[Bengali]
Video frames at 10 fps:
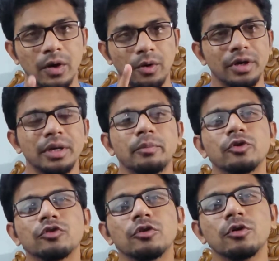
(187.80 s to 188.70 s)
অনেকে
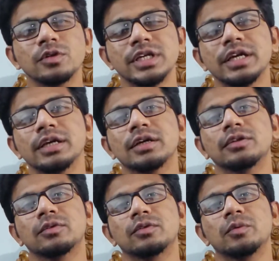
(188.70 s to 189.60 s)
প্রশ্ন করো যে
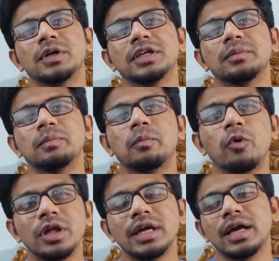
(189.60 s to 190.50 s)
তোমাদের
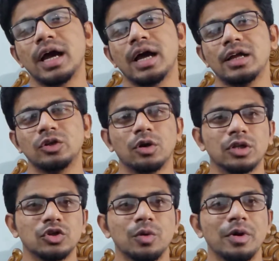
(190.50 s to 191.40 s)
পরীক্ষা
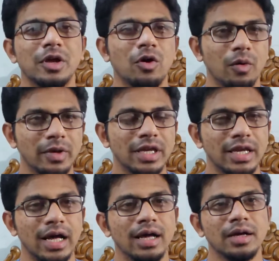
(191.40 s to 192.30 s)
যথাসময়ে হবে কি
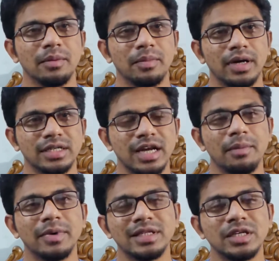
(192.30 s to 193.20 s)
না বা
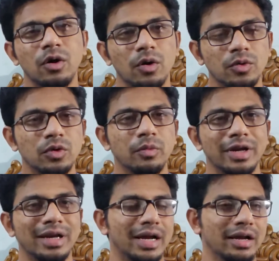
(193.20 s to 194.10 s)
সামনে যে
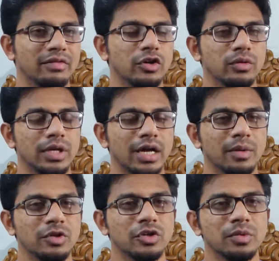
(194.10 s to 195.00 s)
অক্টোবরে ঢাকা ঢাকা
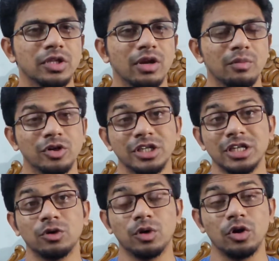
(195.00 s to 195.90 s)
বিশ্ববিদ্যালয় এবং সেই
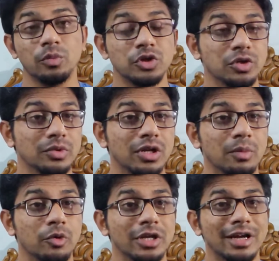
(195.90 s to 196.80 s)
সাথে অন্যান্য
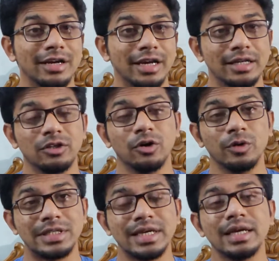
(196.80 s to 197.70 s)
বিশ্ববিদ্যালয়ের পরীক্ষার ডেট দেওয়া
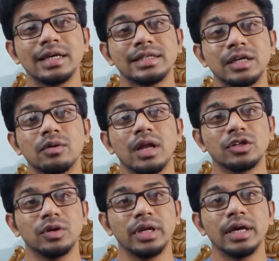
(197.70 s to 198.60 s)
রয়েছে সেগুলো
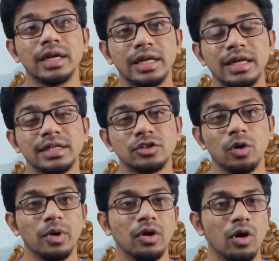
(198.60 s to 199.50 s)
আসলে ঠিক
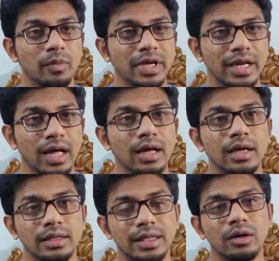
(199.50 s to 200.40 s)
সময়ে হবে কি না
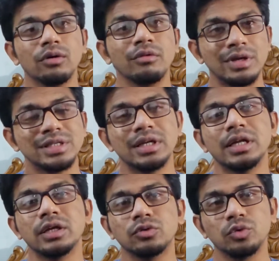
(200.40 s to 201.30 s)
দেখো
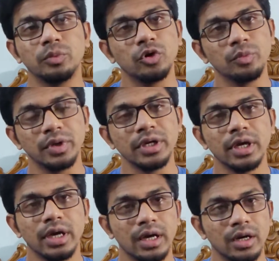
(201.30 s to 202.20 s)
রিসেন্টলি কিন্তু বিউপি
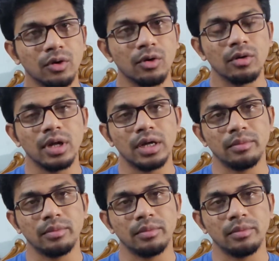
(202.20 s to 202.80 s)
করোনা